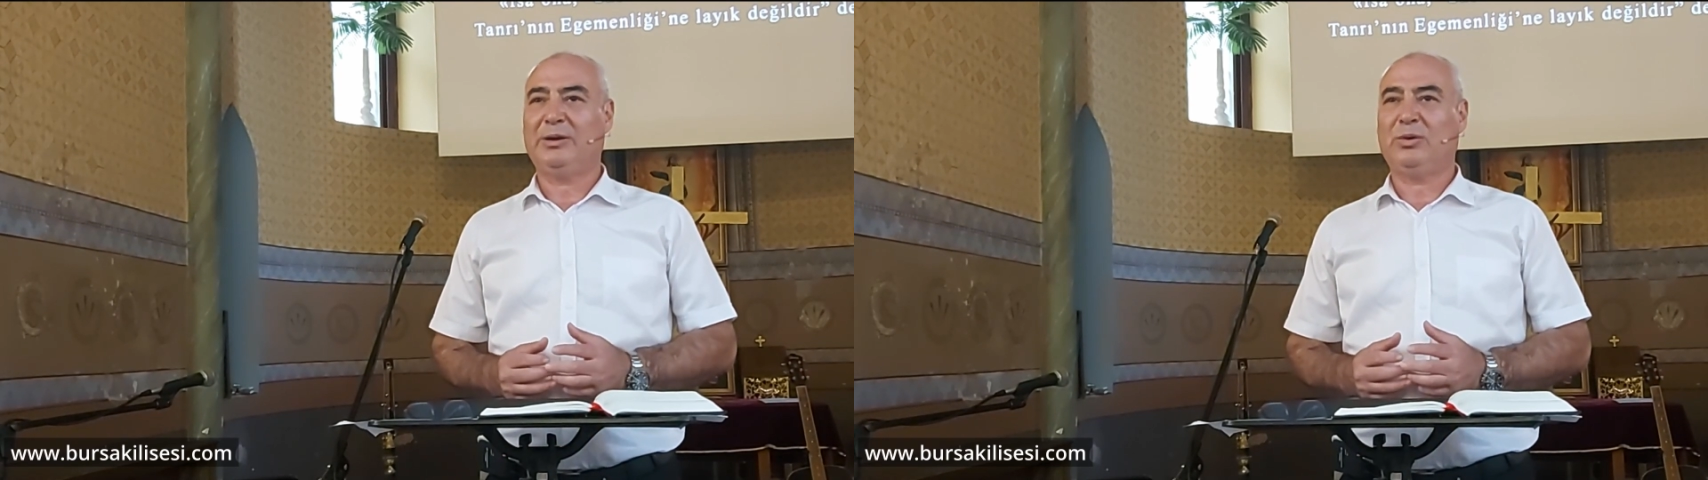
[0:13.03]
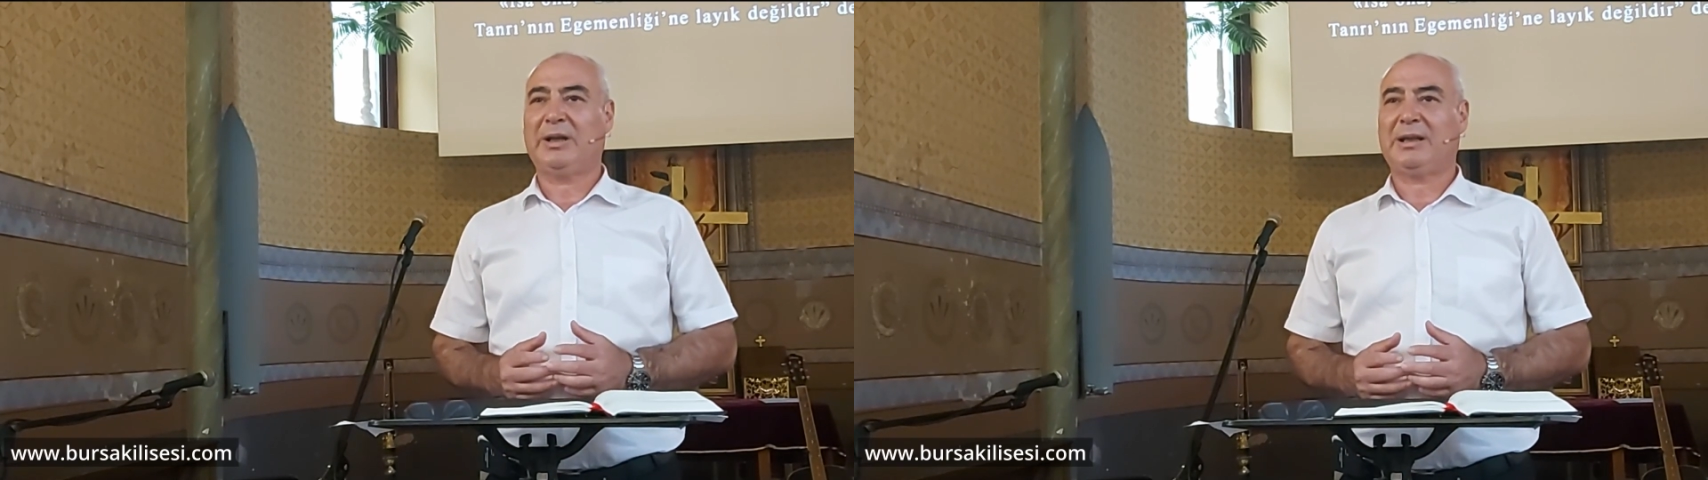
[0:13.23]

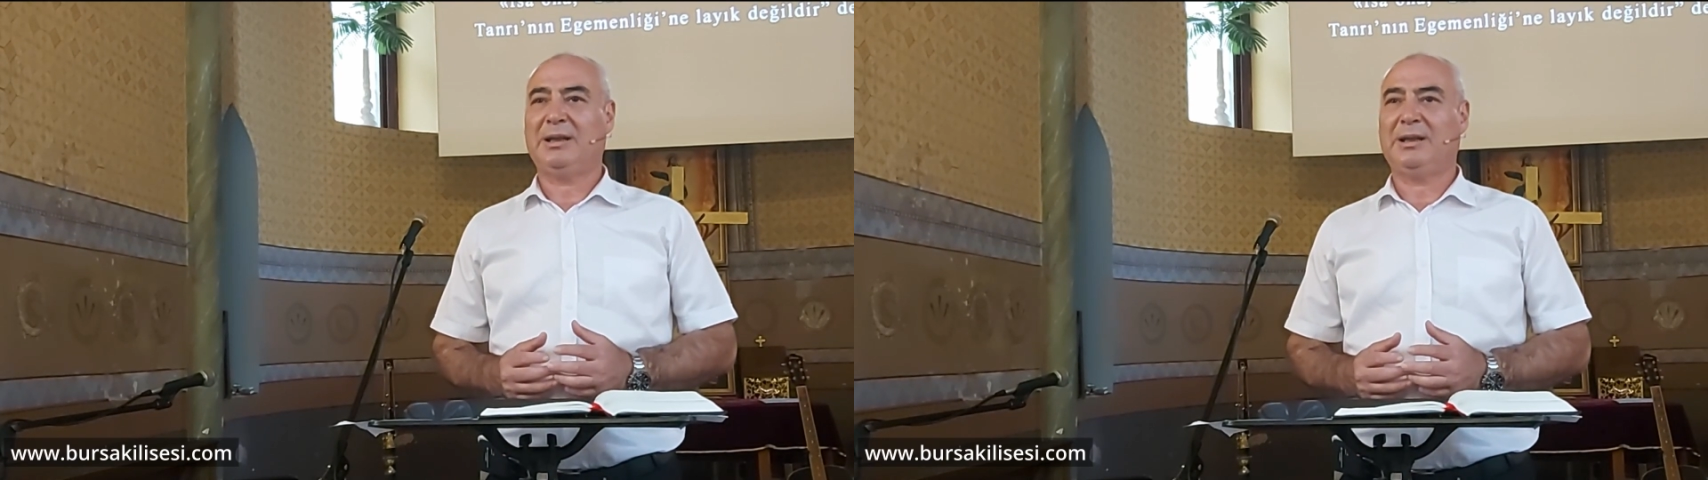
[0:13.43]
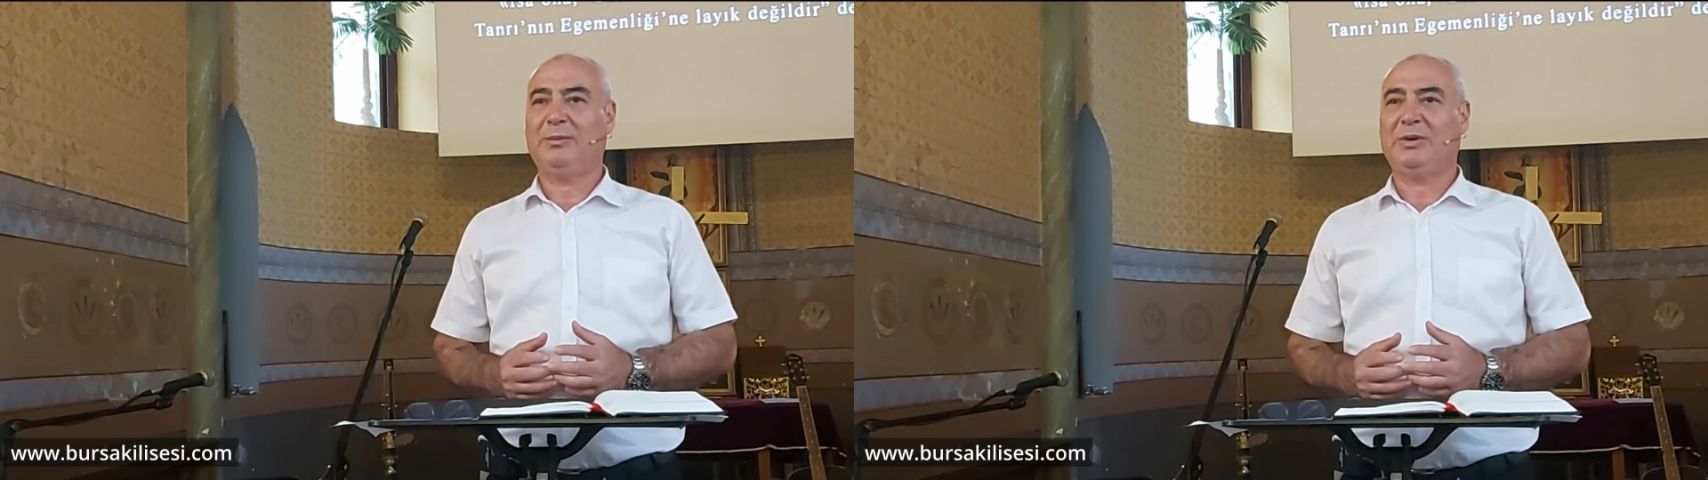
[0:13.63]

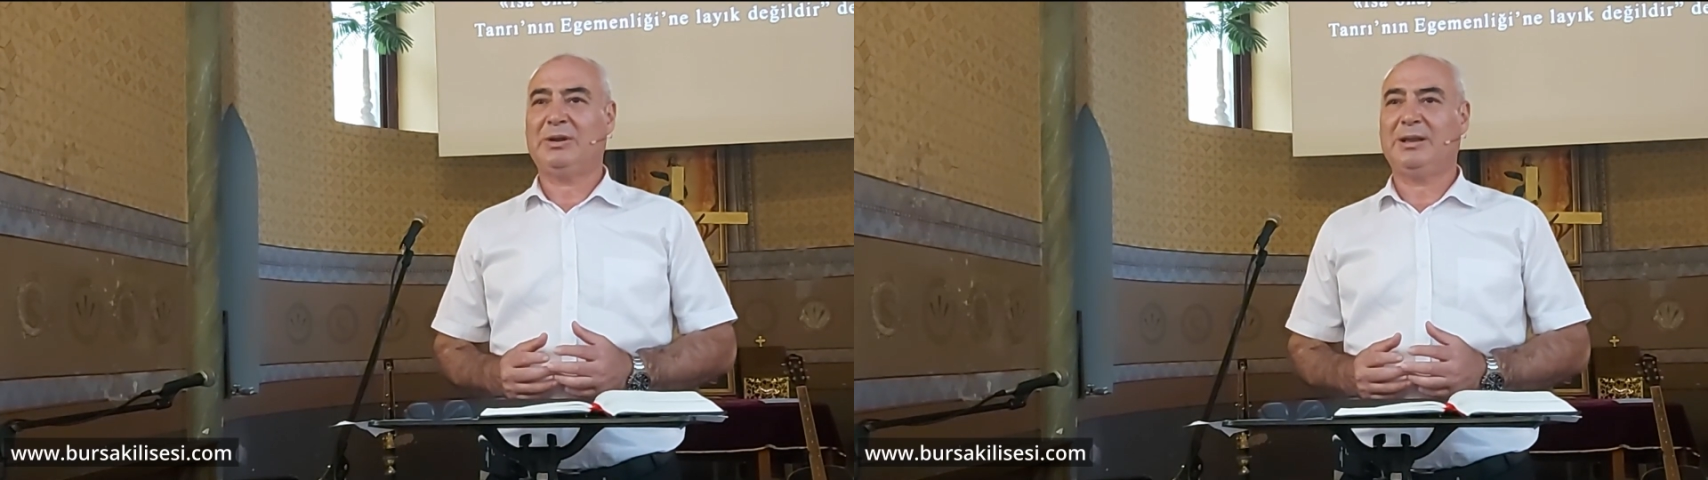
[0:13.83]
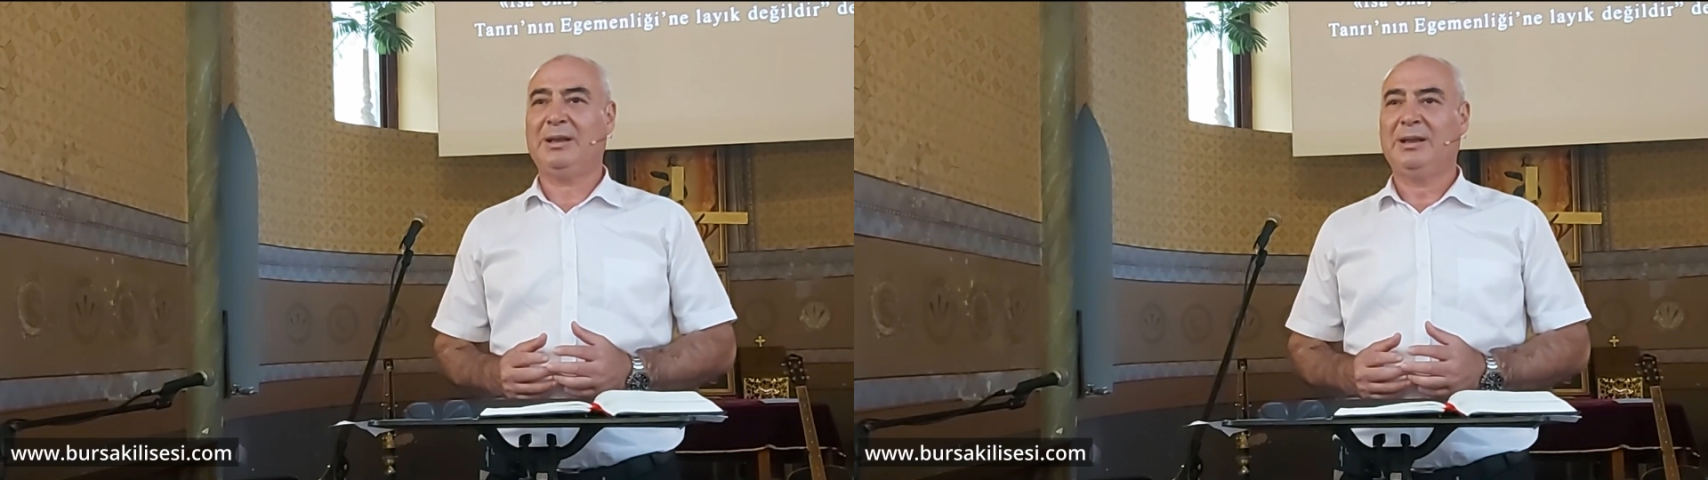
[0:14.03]

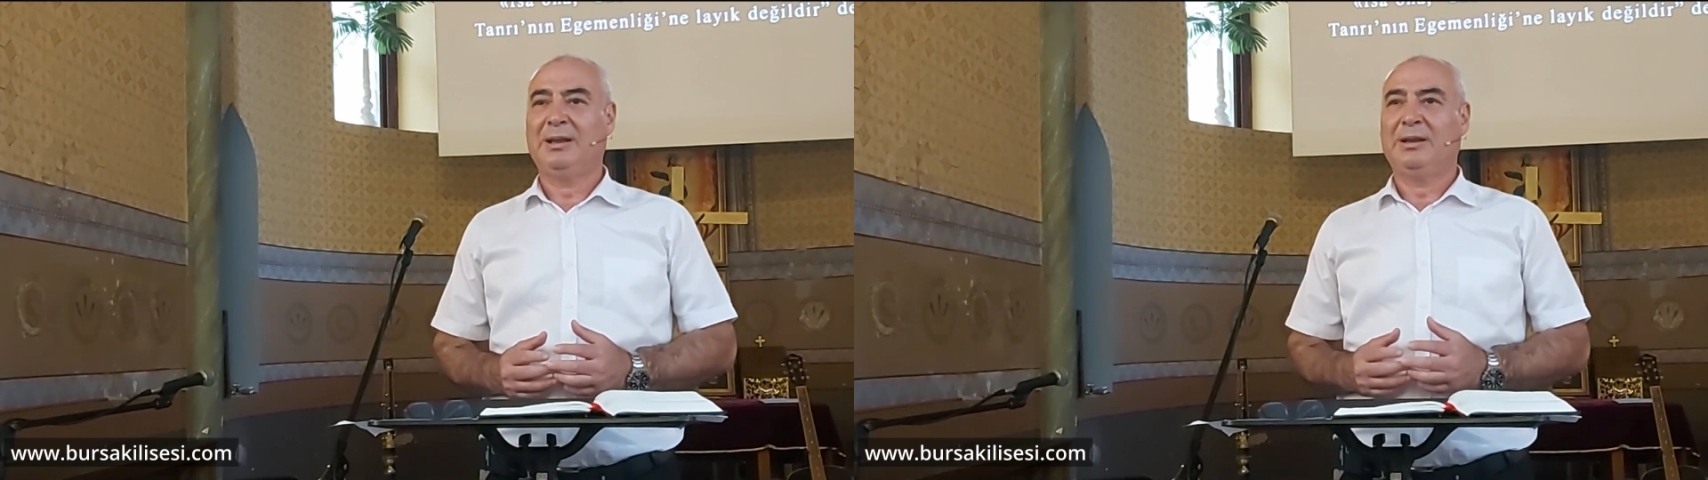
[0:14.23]
yüreklerimizi,